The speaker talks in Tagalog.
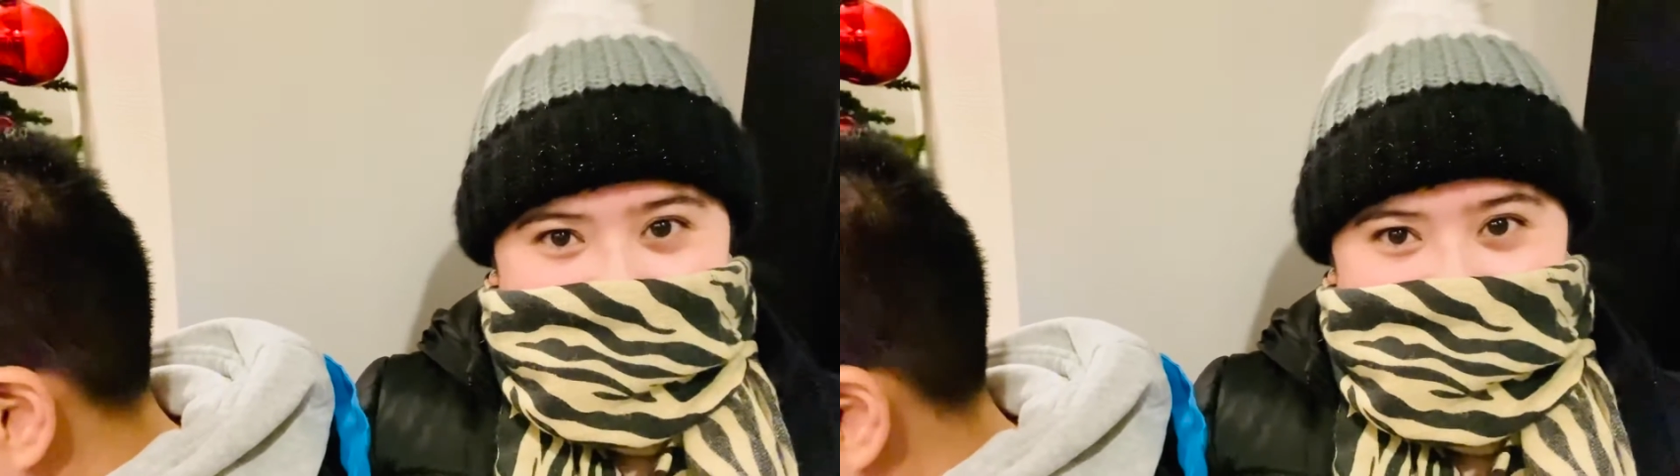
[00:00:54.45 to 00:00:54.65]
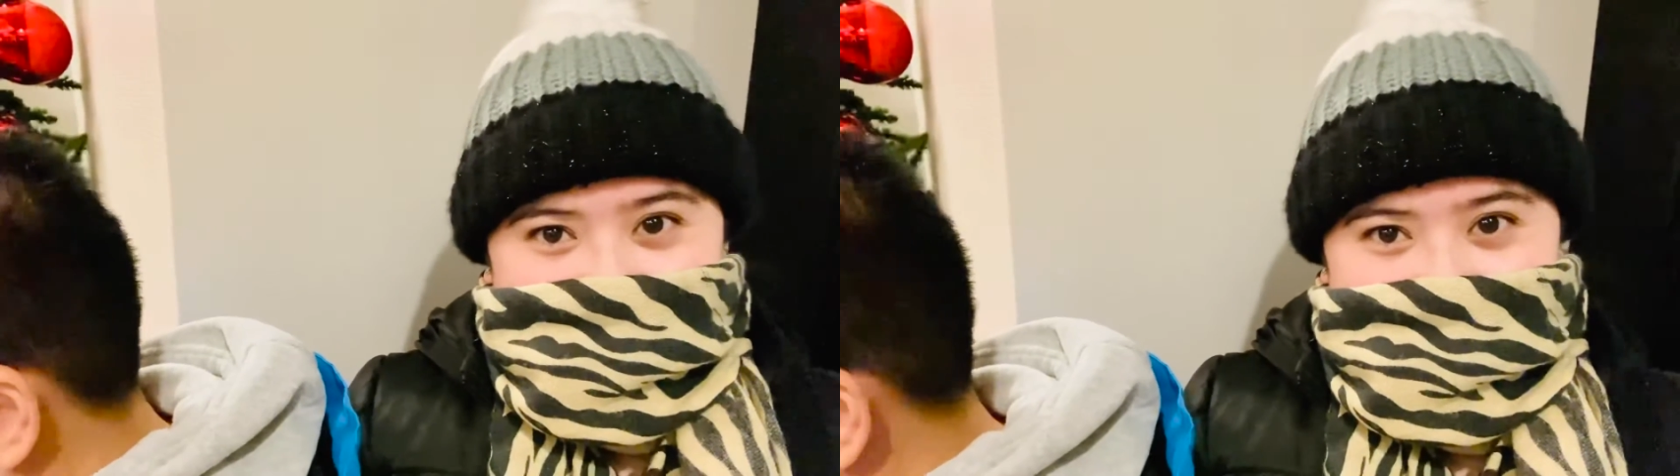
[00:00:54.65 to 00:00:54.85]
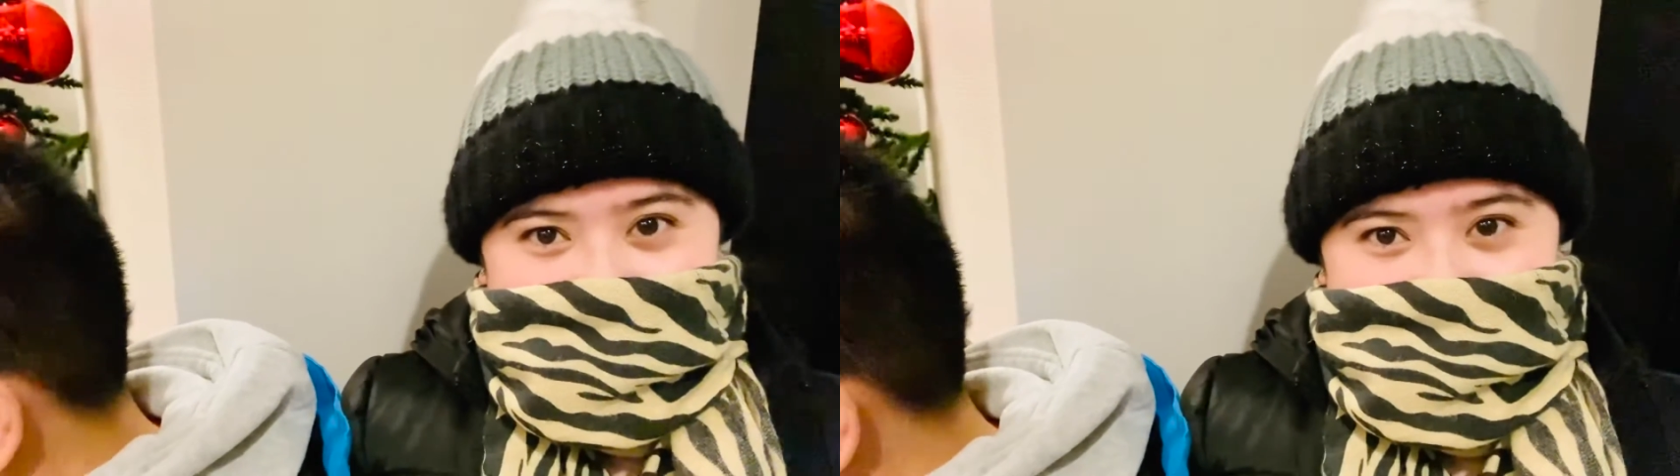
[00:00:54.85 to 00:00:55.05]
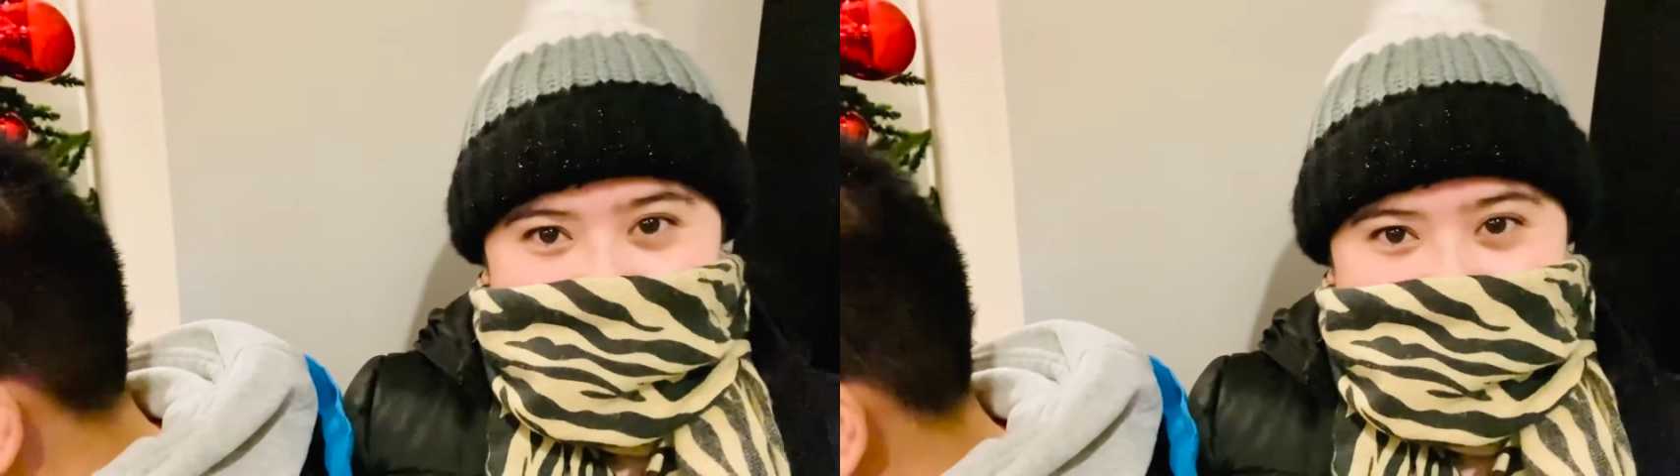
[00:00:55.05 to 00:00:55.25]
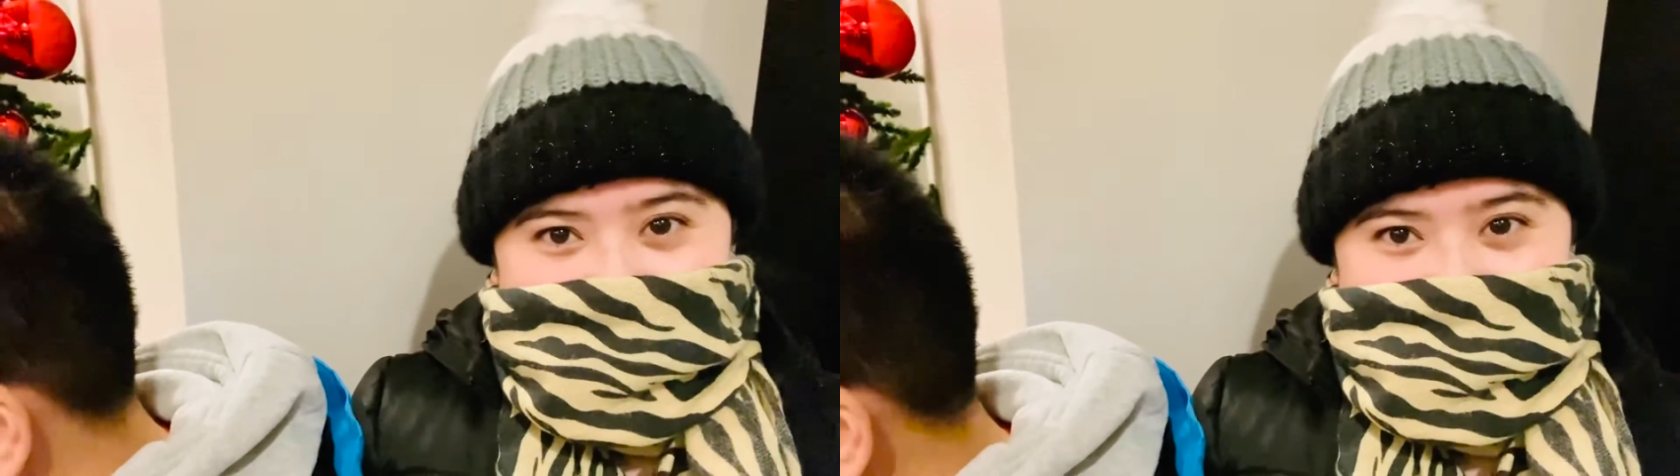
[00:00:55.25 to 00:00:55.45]
So, halos
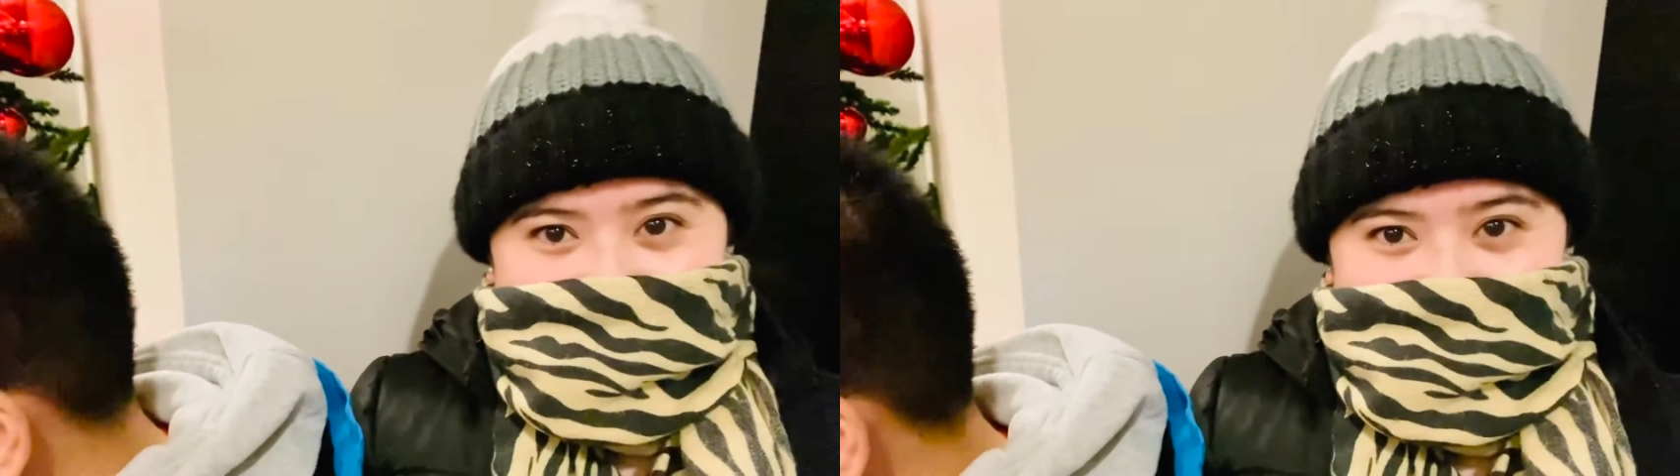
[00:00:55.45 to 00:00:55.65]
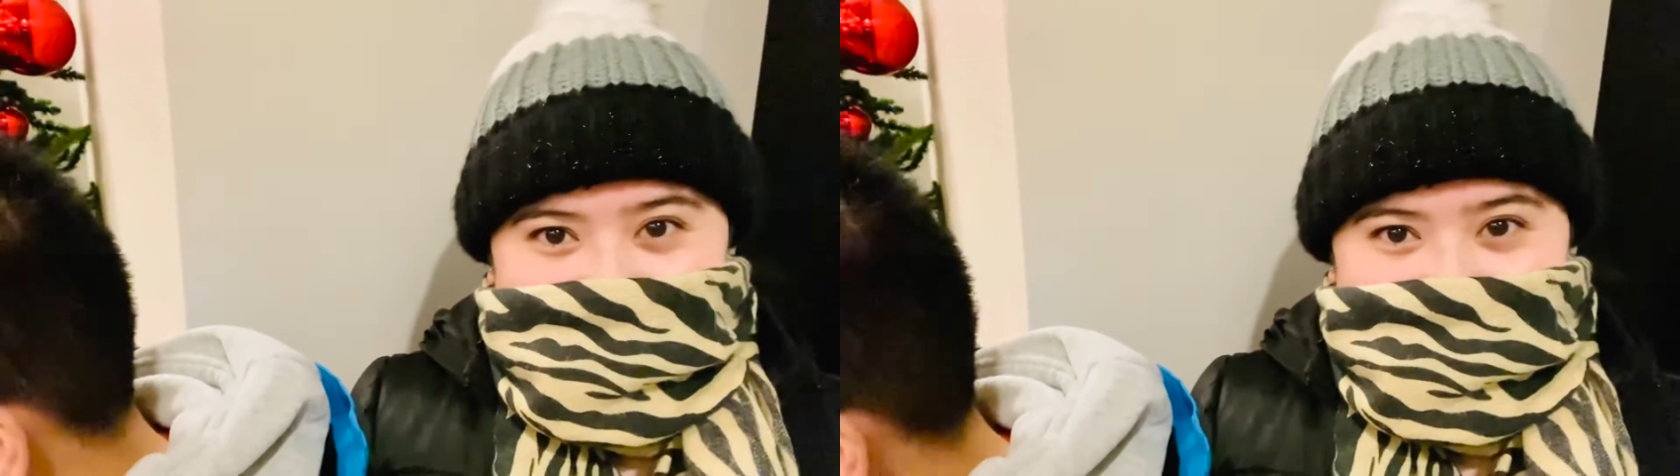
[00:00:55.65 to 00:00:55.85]
lahat ng tao